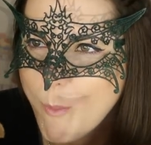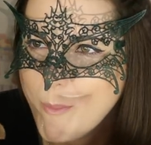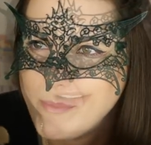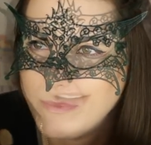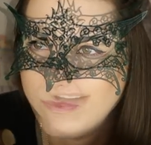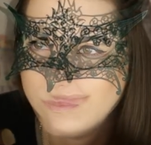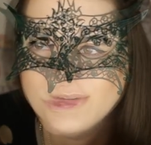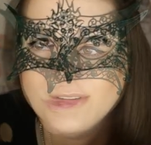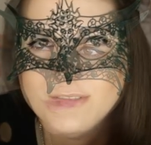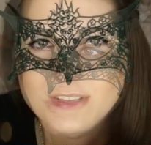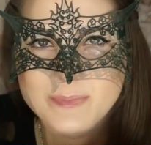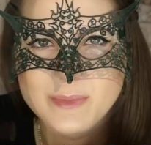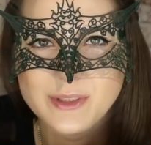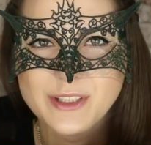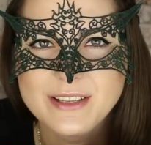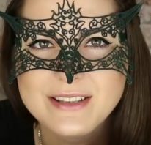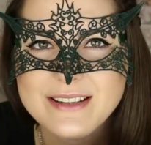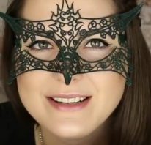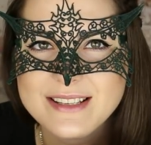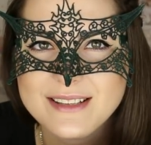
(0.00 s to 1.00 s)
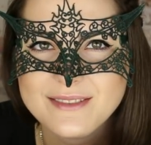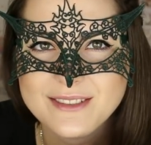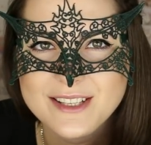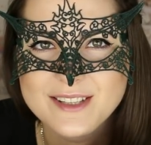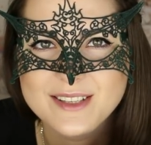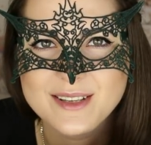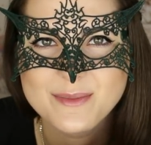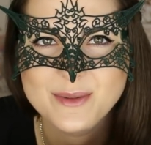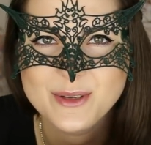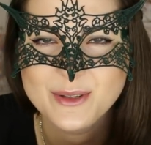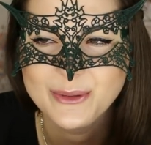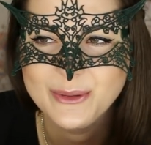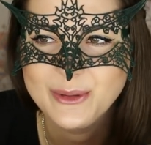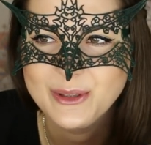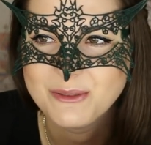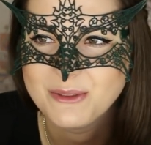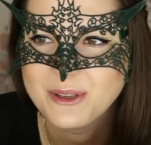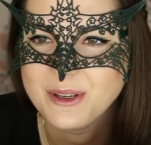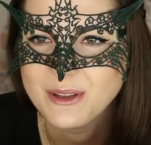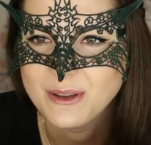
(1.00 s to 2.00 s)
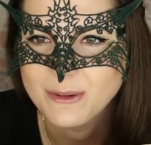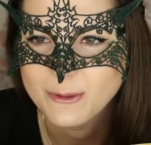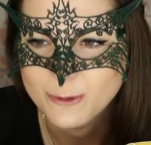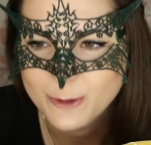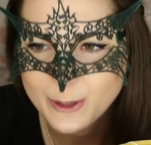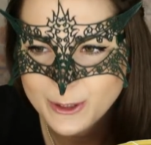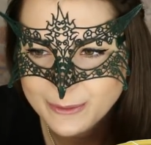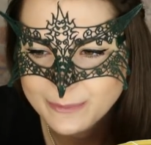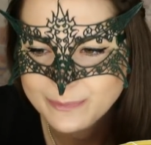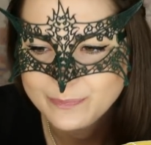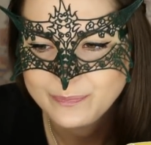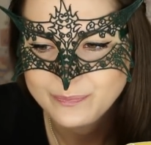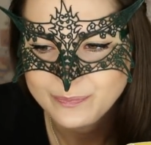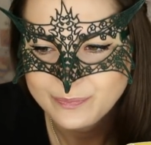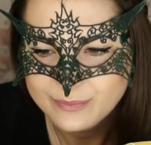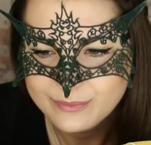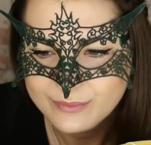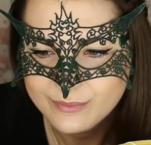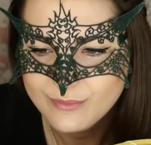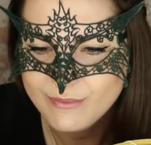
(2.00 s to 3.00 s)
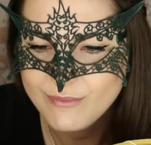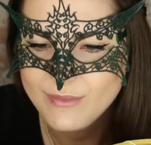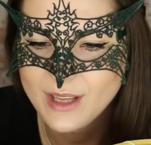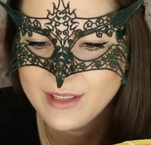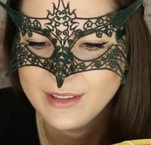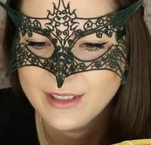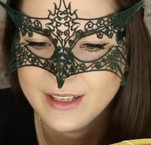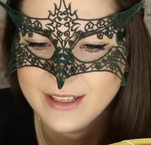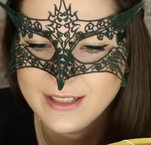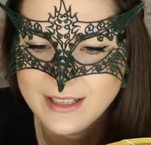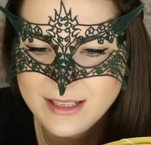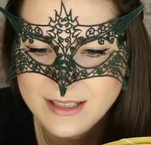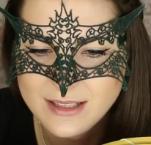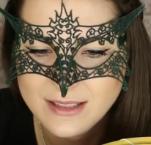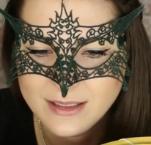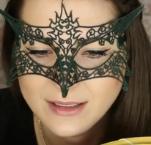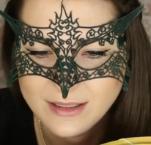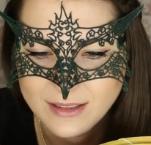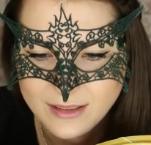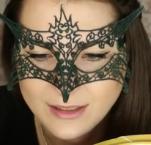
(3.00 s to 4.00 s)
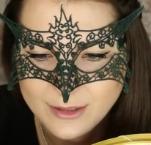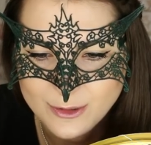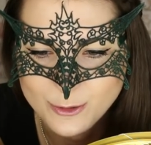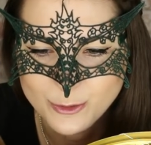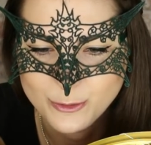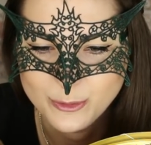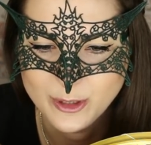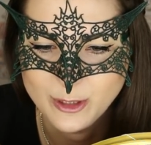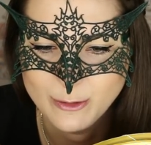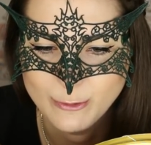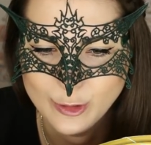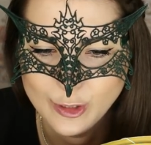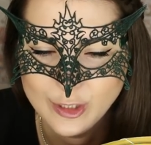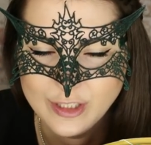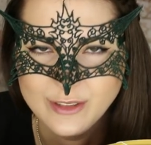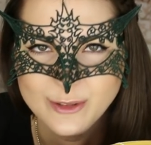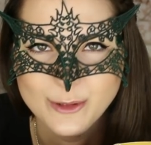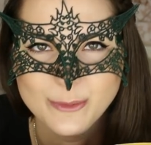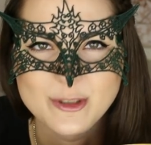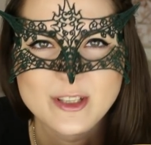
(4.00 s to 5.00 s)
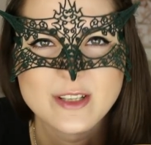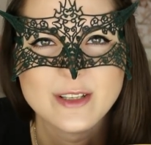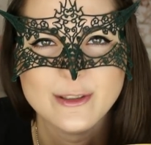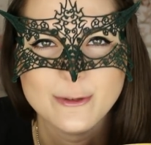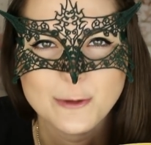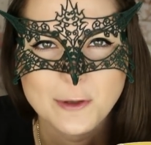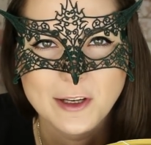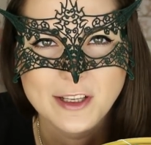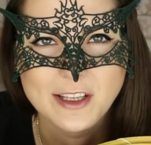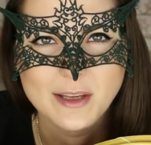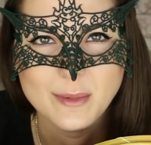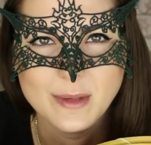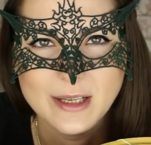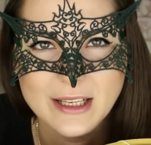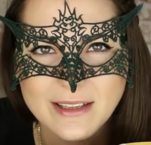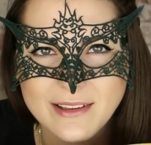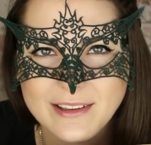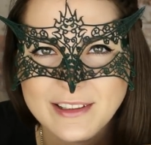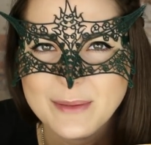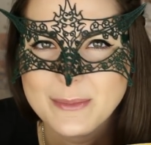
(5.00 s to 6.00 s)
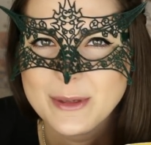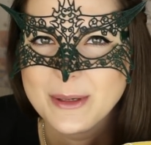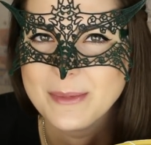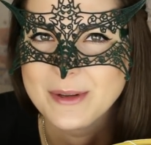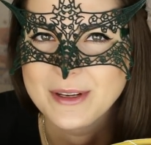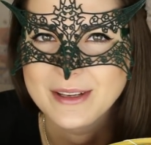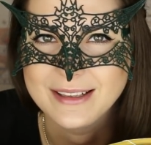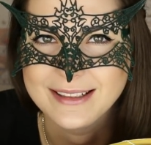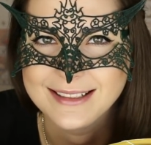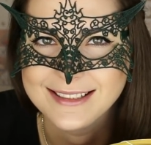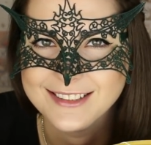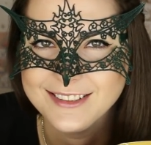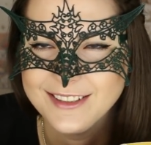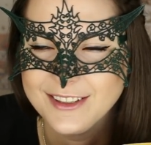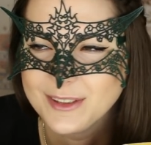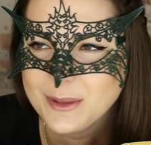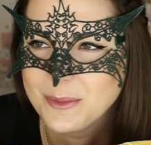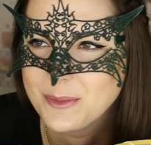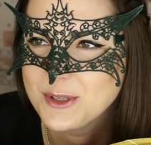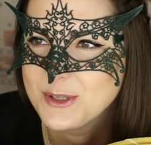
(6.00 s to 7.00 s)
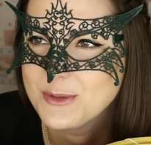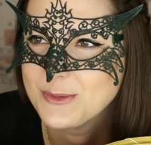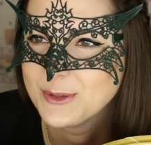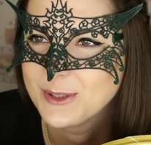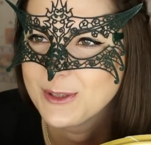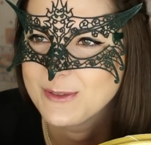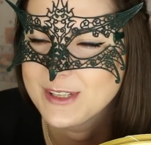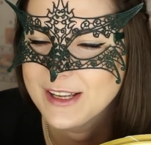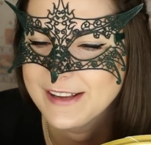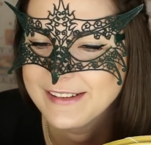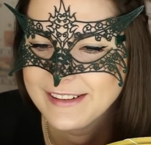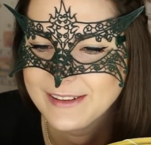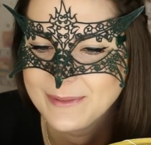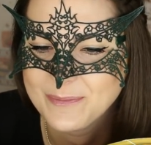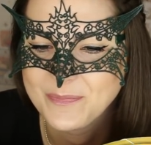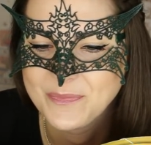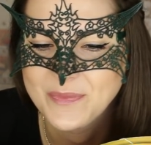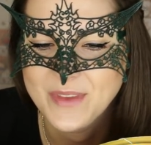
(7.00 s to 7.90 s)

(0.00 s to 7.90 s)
Как моя воспитательница в детском саду говорила, вот, наконец-то лесу привели, ну, после того, как я болела, например, не ходила там почему-то в садик,